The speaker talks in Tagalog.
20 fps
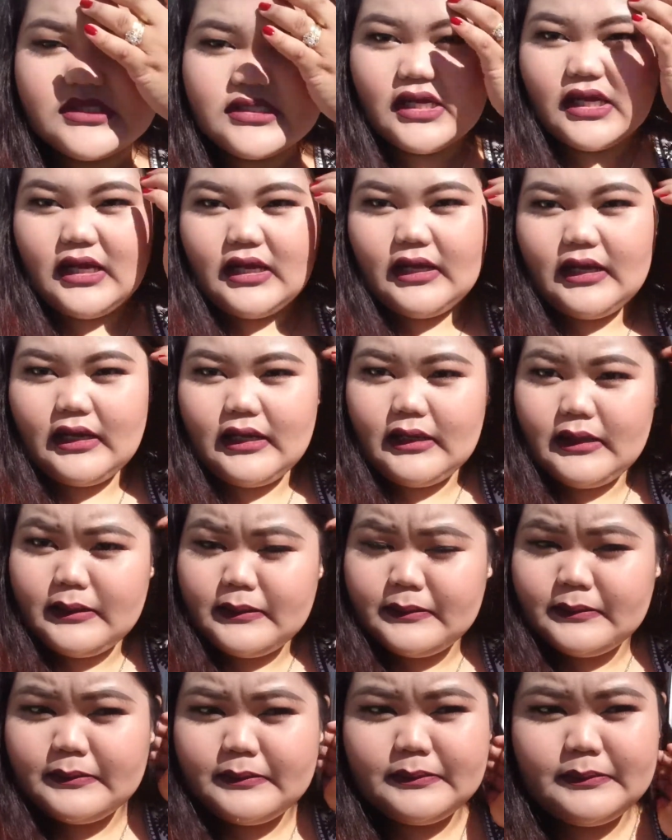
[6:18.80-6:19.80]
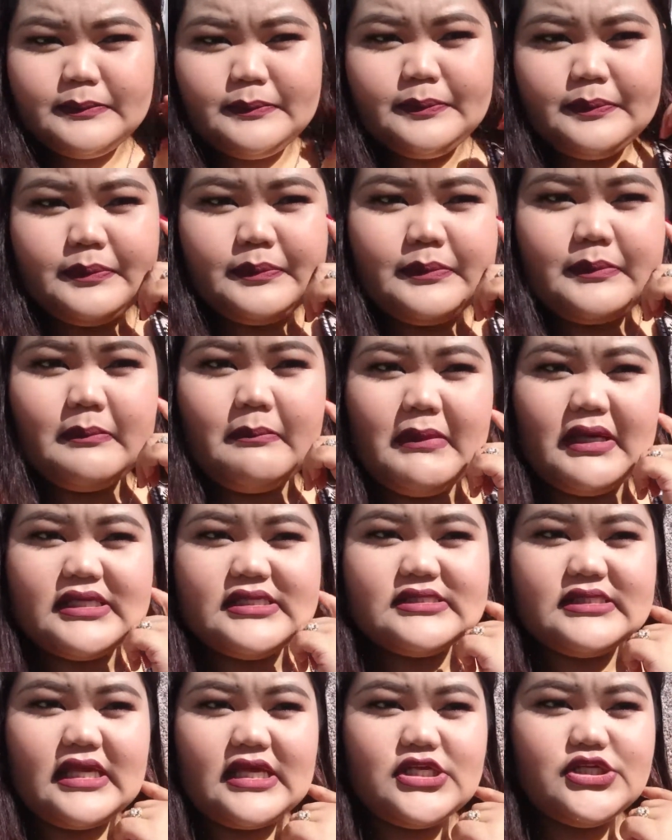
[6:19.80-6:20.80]
sa bus
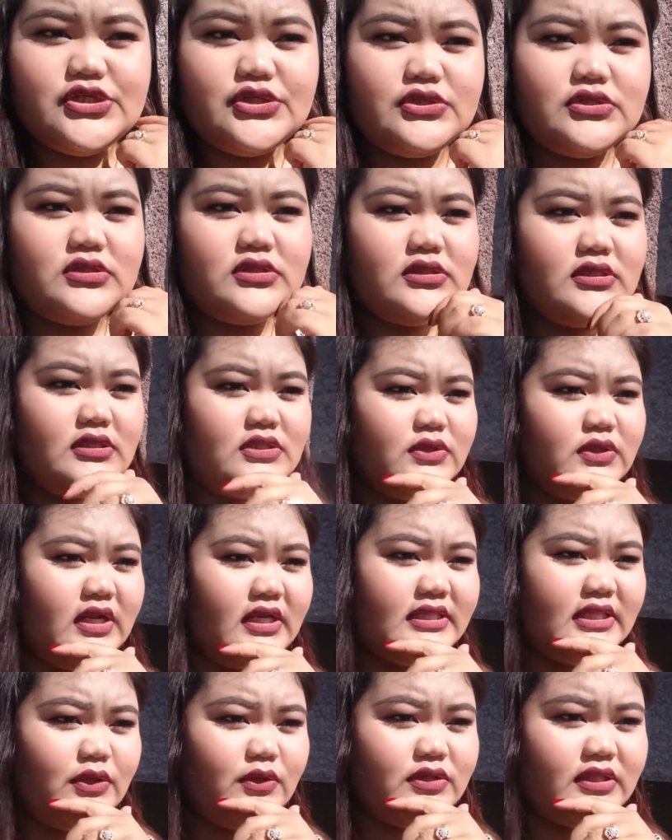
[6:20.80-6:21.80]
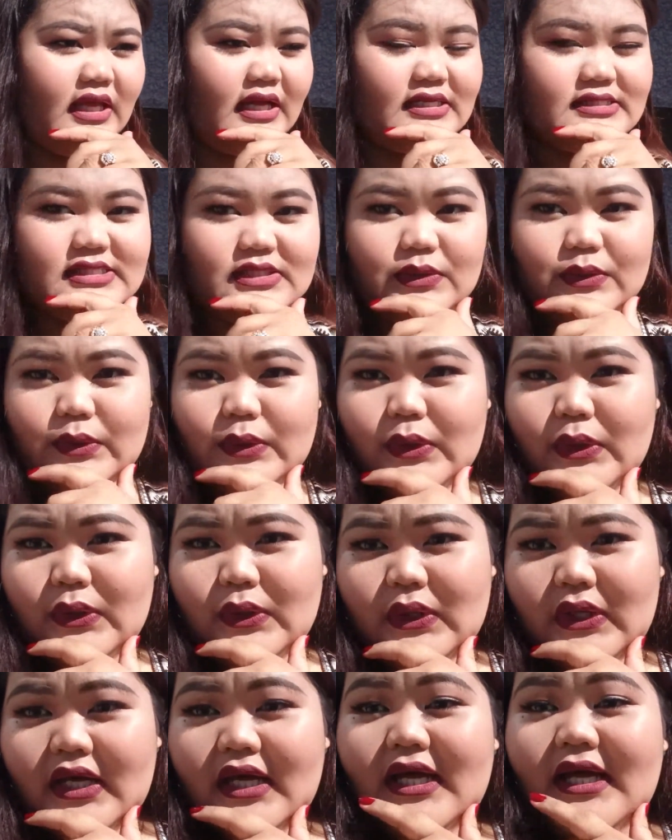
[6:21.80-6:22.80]
station. Ito na yung taxi ko.
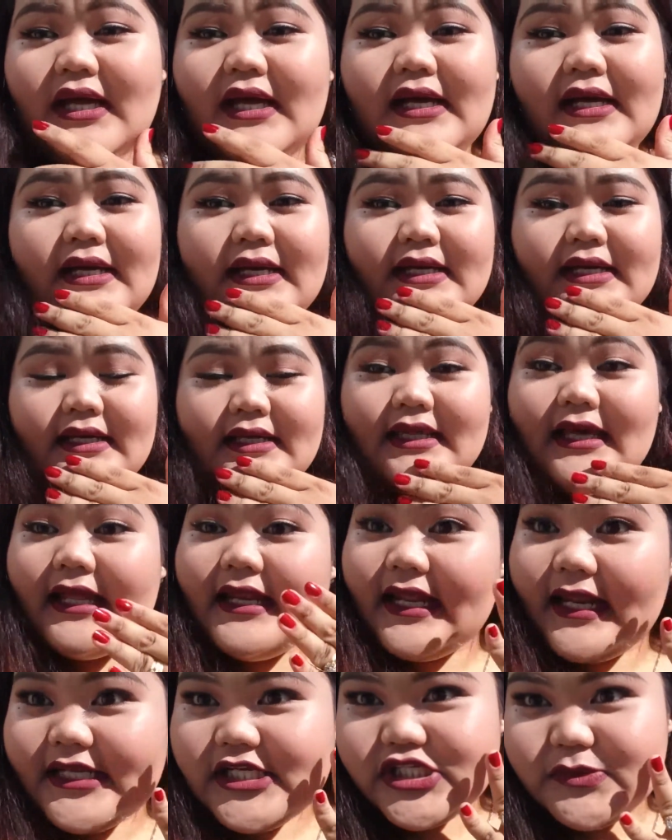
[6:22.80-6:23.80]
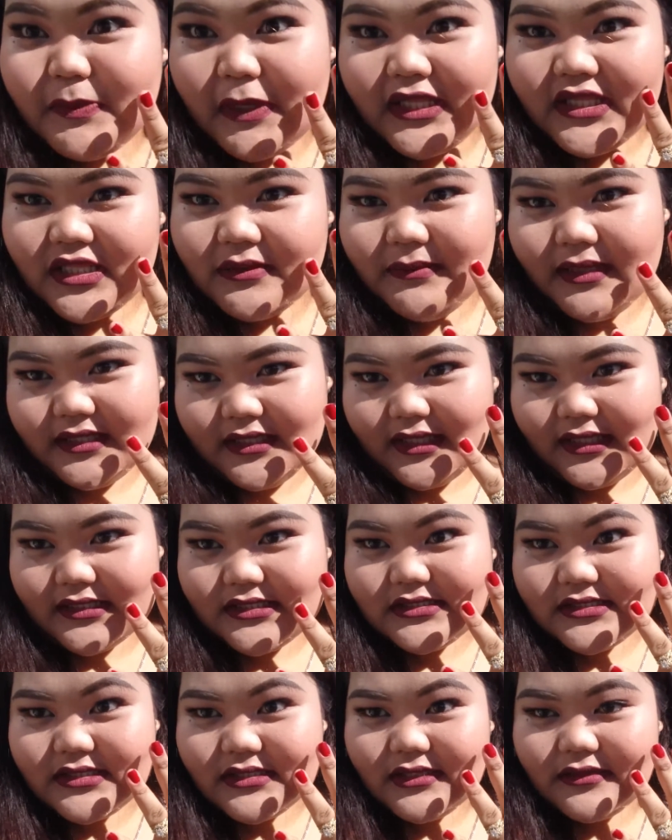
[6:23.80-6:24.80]
I just painted my
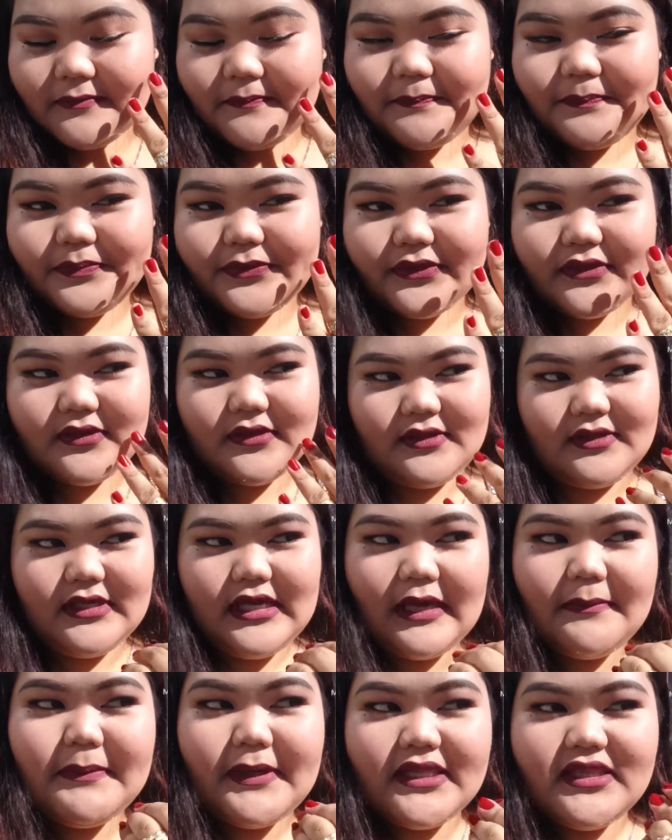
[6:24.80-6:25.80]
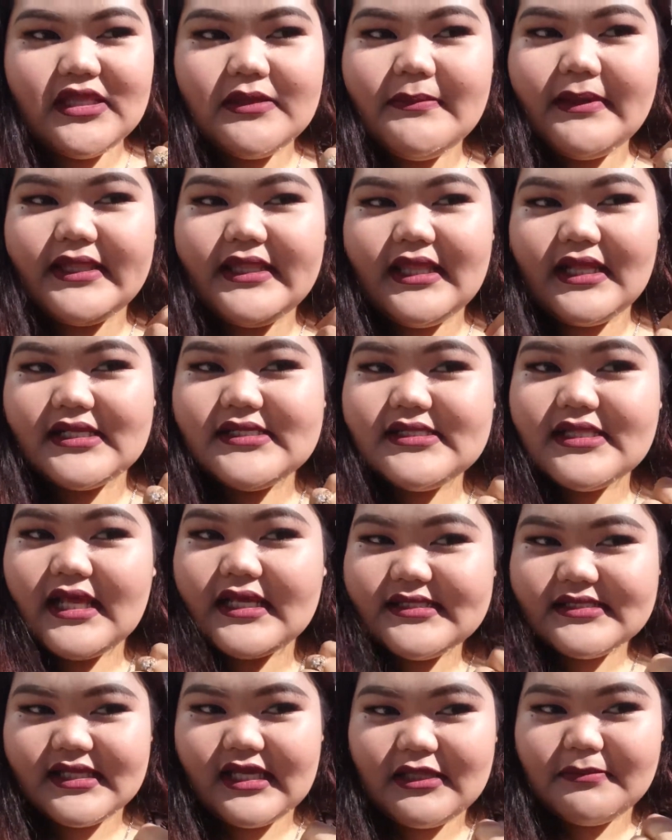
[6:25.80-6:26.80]
nails. I painted my nails
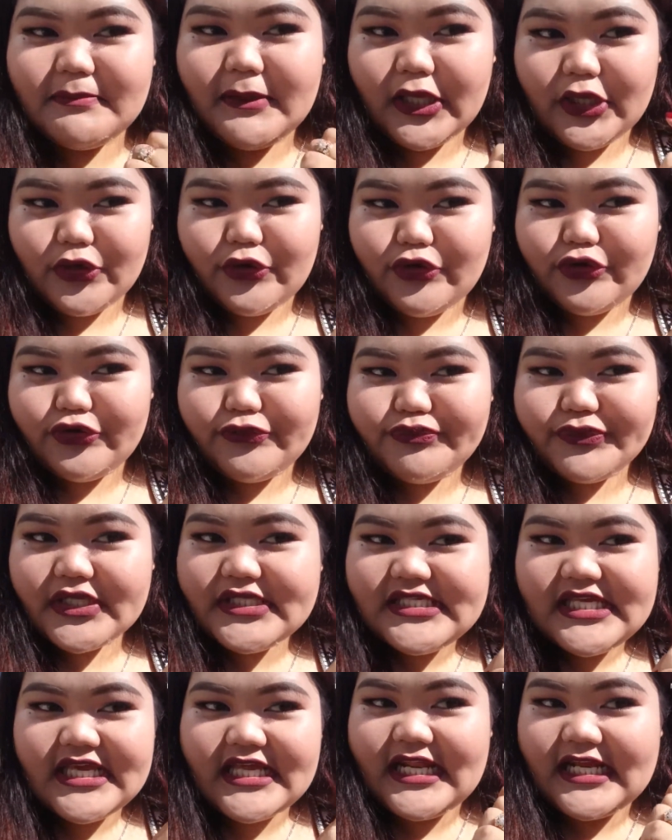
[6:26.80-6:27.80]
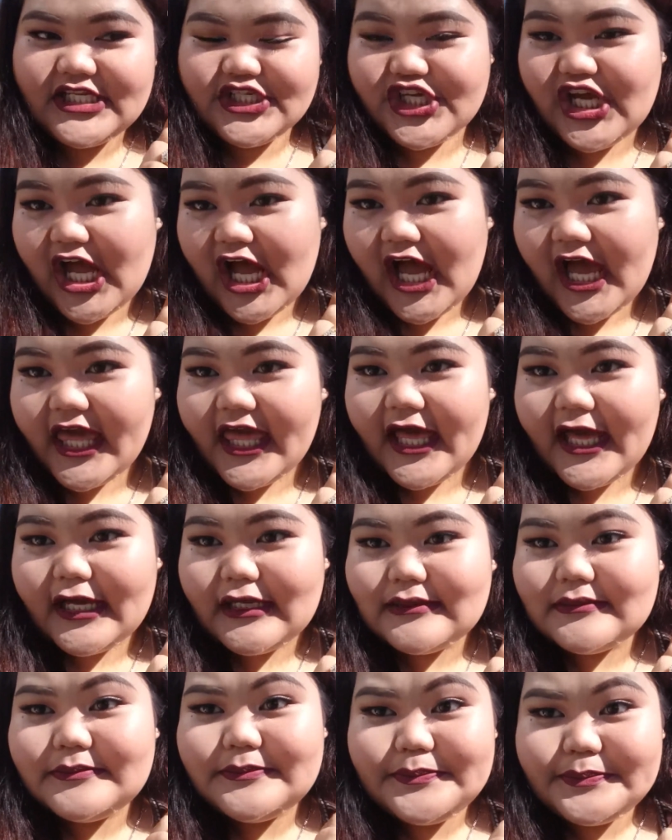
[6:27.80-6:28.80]
last night pero nasira siya. Kaya,
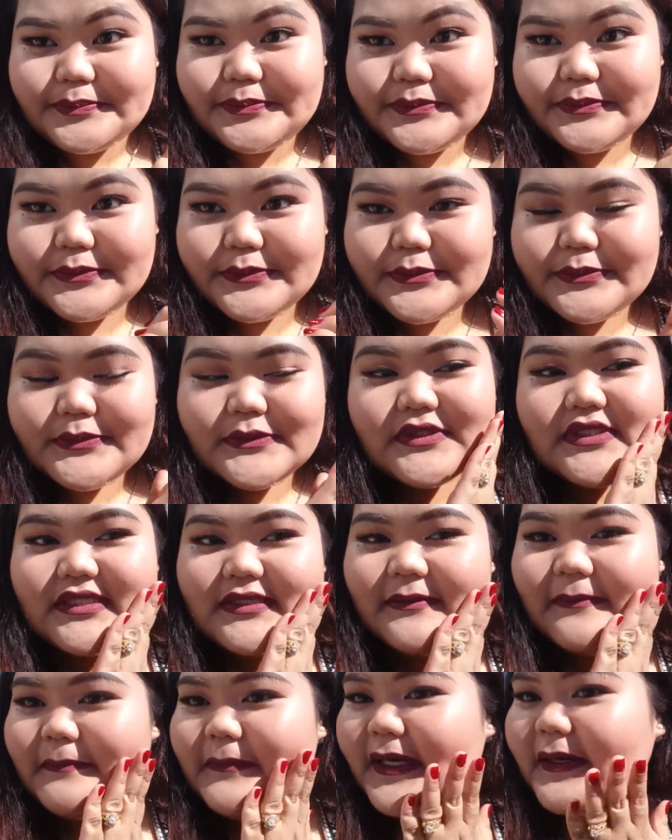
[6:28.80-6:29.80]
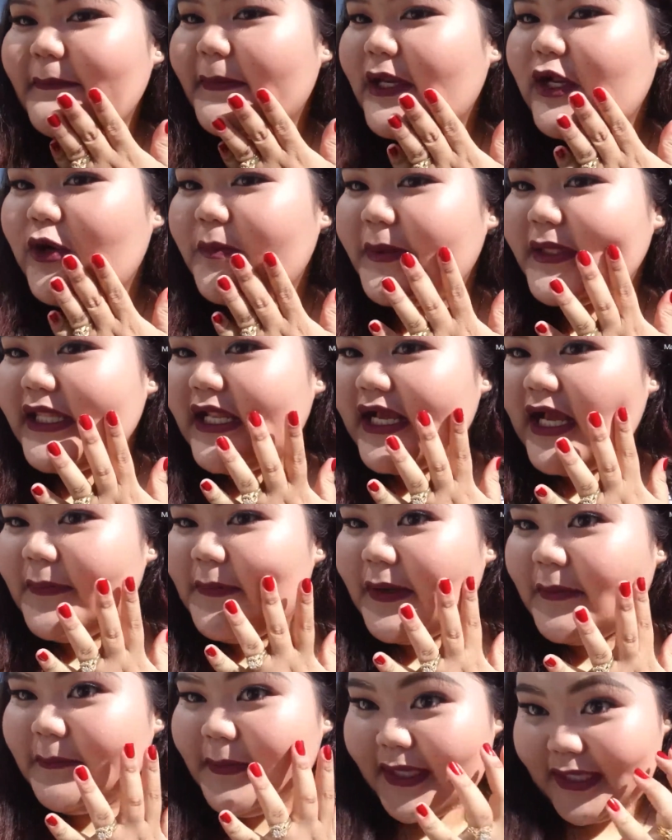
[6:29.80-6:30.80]
mm, may panahon pa talaga
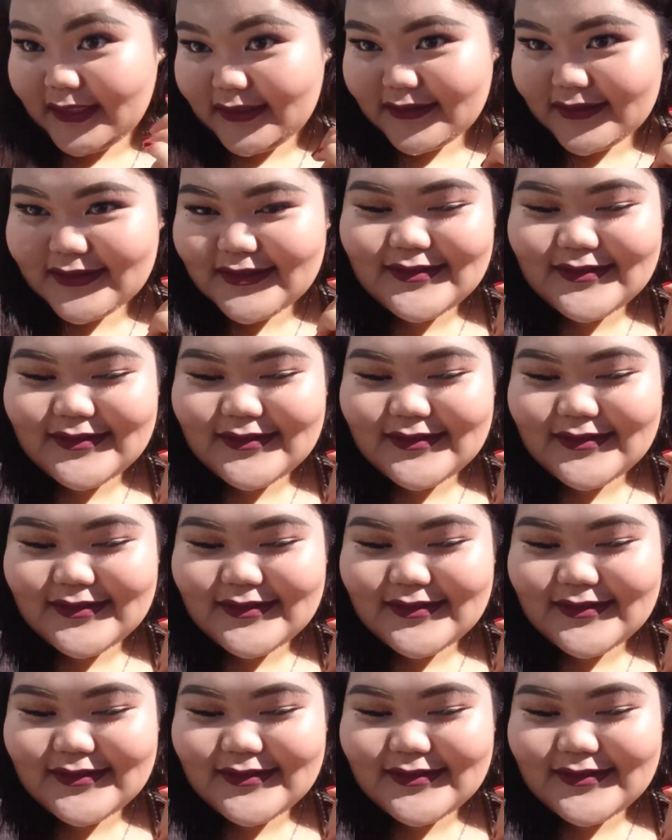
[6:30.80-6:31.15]
mag-paint.